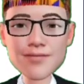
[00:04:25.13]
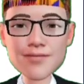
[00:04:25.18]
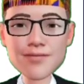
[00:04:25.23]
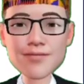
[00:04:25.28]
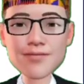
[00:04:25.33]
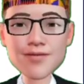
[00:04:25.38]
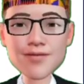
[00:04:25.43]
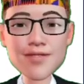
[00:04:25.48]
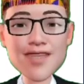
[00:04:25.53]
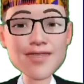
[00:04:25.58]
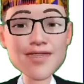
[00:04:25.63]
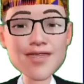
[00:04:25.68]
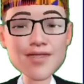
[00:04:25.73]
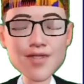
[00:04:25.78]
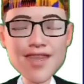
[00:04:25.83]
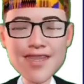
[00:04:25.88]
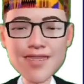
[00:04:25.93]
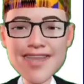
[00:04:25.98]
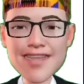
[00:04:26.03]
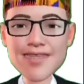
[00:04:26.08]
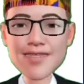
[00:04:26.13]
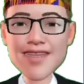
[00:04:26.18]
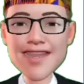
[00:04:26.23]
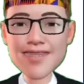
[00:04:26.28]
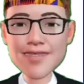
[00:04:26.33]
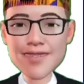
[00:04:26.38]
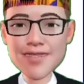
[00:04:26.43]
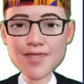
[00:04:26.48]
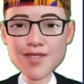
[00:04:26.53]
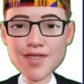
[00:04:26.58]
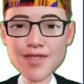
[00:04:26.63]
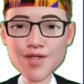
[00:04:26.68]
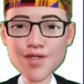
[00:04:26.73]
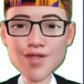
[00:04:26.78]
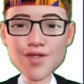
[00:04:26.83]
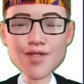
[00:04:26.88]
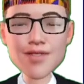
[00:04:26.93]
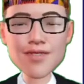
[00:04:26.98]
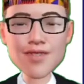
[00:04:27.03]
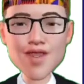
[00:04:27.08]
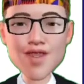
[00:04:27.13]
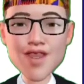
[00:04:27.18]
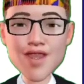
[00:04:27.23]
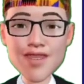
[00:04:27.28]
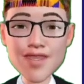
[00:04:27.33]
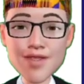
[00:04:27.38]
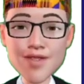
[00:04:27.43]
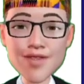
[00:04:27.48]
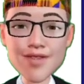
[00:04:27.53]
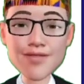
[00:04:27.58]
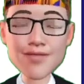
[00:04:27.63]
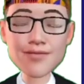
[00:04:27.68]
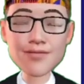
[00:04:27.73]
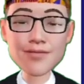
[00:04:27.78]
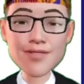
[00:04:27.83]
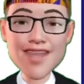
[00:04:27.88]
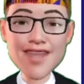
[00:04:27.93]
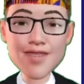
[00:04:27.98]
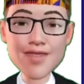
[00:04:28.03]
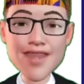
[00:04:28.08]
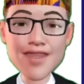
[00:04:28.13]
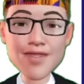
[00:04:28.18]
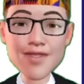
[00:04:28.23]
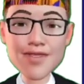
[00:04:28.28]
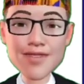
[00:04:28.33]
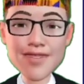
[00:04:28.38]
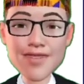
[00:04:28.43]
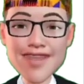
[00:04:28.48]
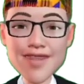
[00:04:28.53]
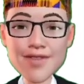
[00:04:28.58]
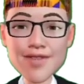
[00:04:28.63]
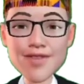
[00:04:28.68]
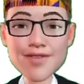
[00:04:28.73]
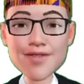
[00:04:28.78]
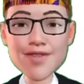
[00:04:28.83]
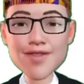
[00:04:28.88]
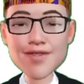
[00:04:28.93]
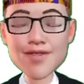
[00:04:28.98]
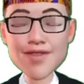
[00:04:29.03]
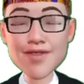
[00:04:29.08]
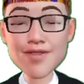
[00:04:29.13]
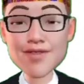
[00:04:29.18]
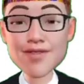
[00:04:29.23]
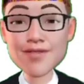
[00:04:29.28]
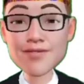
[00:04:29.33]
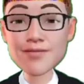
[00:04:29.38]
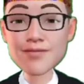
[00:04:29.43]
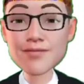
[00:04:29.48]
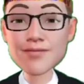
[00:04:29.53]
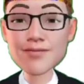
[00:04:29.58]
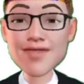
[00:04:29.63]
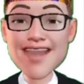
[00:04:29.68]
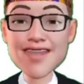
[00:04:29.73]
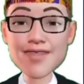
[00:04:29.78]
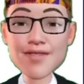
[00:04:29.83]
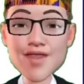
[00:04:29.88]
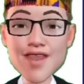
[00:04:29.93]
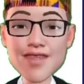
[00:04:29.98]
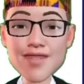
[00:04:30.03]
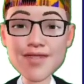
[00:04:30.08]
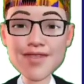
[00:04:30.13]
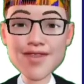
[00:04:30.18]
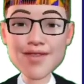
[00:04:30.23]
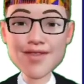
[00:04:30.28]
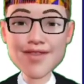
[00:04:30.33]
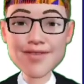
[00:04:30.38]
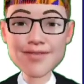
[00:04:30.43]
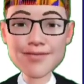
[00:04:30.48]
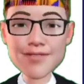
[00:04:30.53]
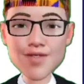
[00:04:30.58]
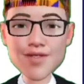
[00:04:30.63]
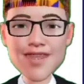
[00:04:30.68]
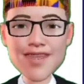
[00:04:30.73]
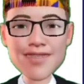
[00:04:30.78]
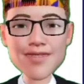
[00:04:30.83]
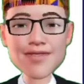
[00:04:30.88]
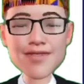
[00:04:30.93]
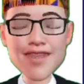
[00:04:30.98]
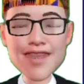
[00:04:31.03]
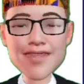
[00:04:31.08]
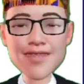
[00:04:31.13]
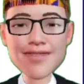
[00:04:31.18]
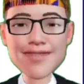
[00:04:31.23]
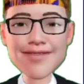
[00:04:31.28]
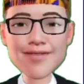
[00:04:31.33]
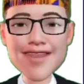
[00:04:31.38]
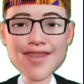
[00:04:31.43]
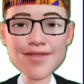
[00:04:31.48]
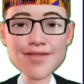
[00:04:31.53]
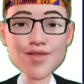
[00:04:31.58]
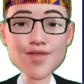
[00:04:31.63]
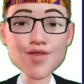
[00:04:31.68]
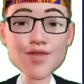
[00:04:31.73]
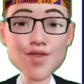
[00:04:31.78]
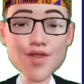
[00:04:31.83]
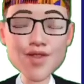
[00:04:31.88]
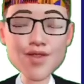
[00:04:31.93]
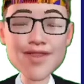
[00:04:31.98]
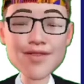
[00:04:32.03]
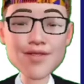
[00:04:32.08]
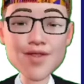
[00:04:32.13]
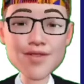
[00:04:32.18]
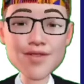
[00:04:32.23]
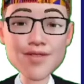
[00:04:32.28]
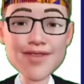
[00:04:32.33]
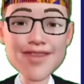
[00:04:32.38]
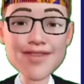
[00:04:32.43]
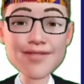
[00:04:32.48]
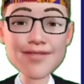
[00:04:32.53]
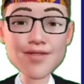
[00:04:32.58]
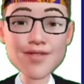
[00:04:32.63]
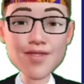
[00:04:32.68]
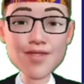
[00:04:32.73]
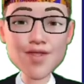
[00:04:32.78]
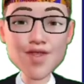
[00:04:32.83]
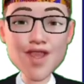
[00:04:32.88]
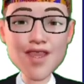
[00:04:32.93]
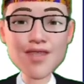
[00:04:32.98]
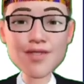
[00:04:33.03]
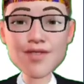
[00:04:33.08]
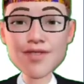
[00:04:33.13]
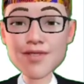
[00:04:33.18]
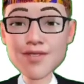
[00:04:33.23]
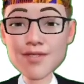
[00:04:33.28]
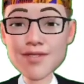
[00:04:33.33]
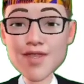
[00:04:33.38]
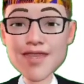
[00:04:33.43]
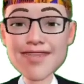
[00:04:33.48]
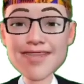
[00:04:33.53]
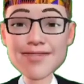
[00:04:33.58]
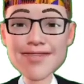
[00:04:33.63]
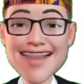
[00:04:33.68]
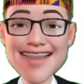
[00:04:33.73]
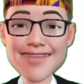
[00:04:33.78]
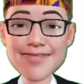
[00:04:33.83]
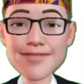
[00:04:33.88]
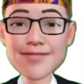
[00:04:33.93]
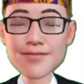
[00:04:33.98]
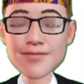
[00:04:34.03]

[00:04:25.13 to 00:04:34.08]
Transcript: Sebagaimana hadis Rasulullah yang artinya adalah janganlah sekali-kali kamu meremehkan sesuatu kebaikan,